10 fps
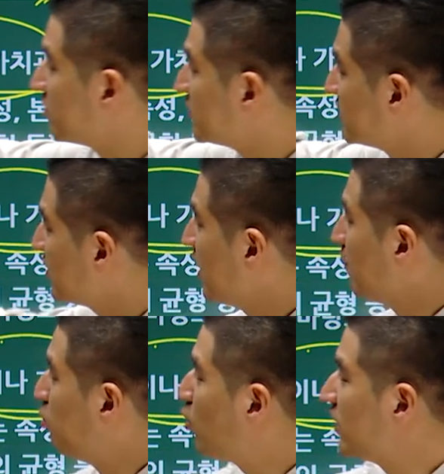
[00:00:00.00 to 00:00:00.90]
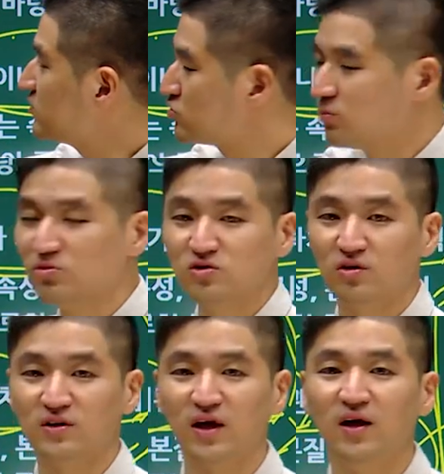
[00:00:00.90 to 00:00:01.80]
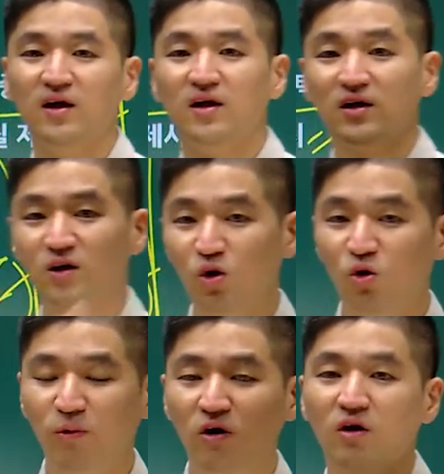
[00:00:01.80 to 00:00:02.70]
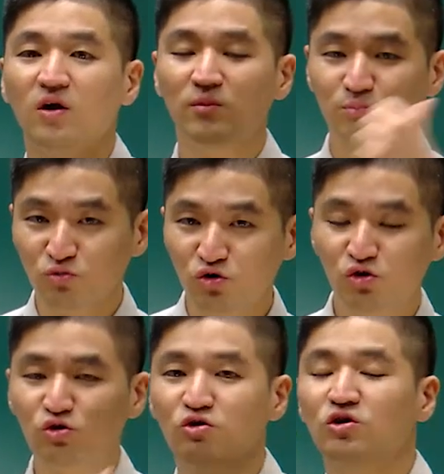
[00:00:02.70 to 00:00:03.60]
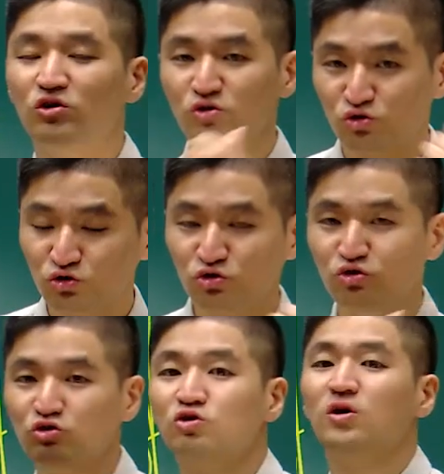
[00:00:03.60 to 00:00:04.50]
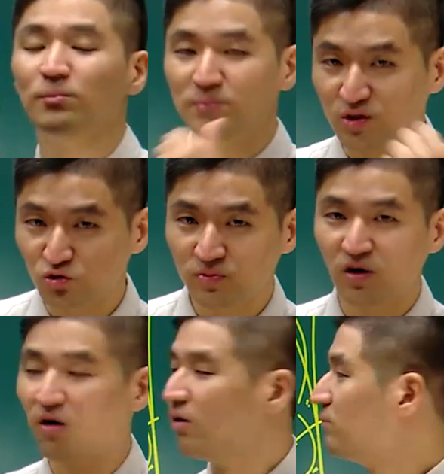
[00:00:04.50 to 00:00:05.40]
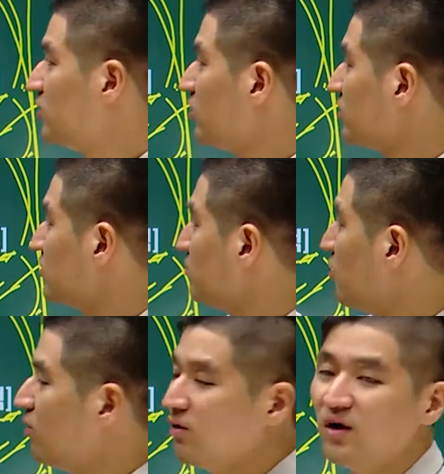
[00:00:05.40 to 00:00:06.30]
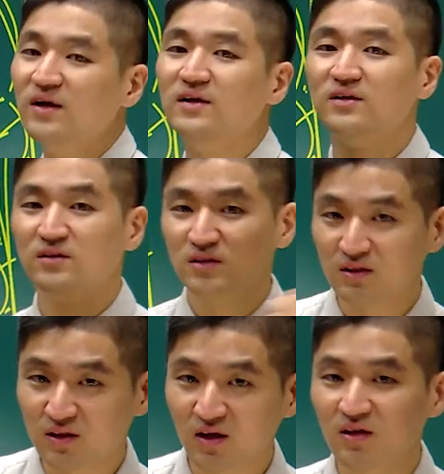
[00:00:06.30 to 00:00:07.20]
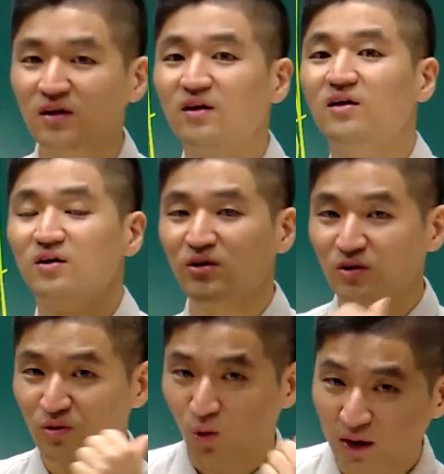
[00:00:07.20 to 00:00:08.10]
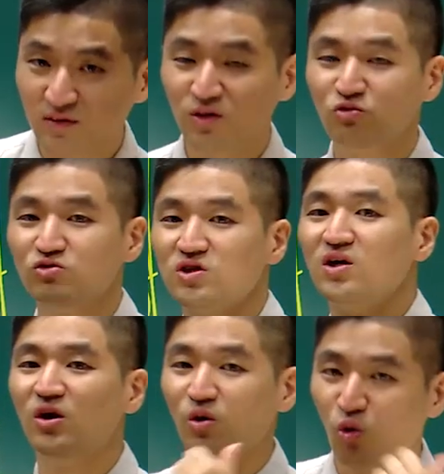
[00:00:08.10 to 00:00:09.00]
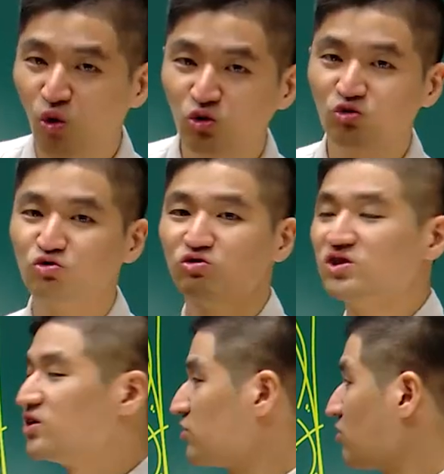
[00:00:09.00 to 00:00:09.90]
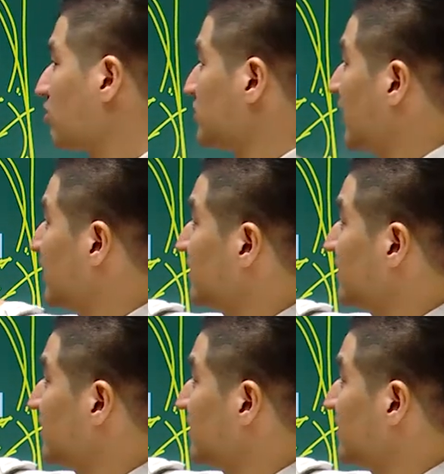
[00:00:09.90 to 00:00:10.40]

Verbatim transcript: 여기는 포괄적 전문성이다. 글로벌, 물류, 수주, 비 투 비 영업. 여기는 뭐? 디테일, 관계 유지, 공유 중시 그런 거다.